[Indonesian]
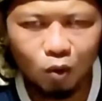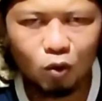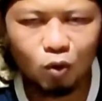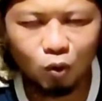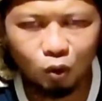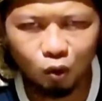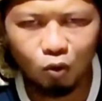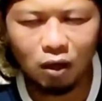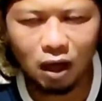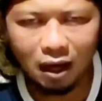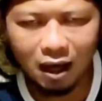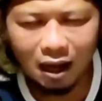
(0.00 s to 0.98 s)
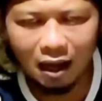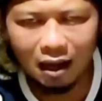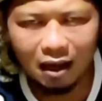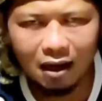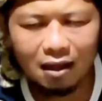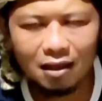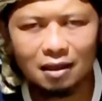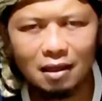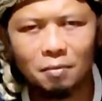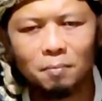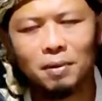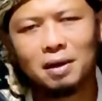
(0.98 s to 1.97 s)
unsur uru dan
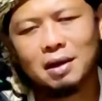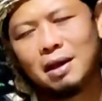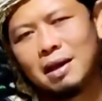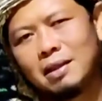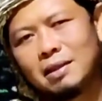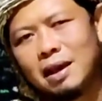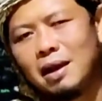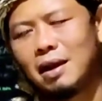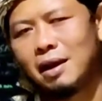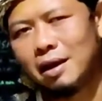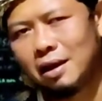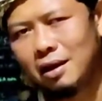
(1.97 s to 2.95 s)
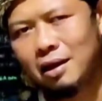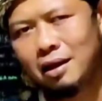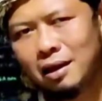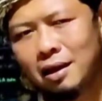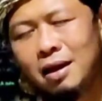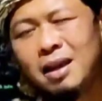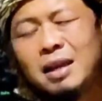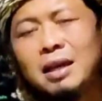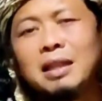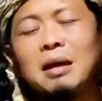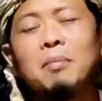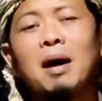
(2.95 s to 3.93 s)
haranya perkara tanah ya
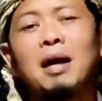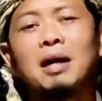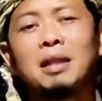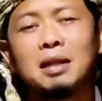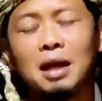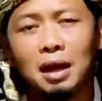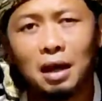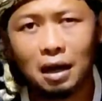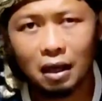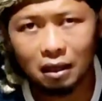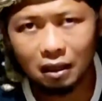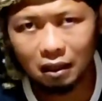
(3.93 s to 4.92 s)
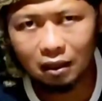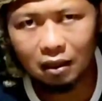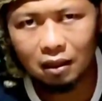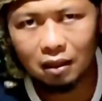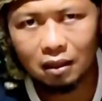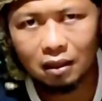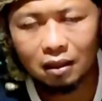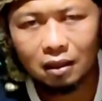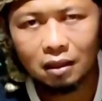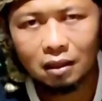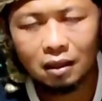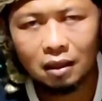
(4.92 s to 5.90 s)
kita bangkitkan lagi
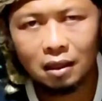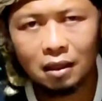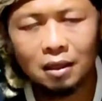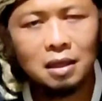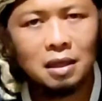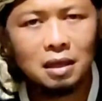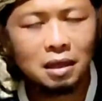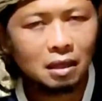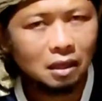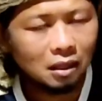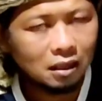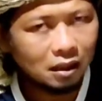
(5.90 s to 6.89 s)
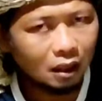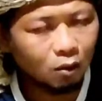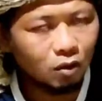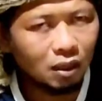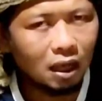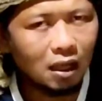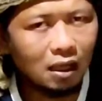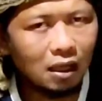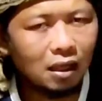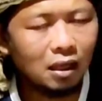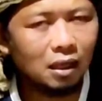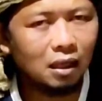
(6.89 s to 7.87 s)
nah terus
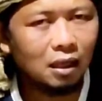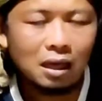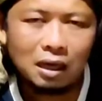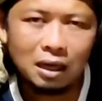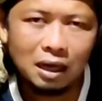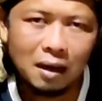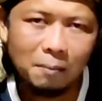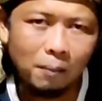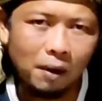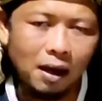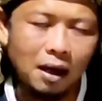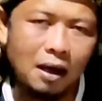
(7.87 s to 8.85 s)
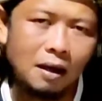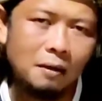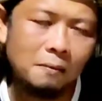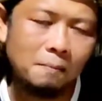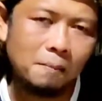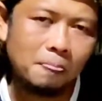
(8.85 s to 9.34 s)
lagi kenapa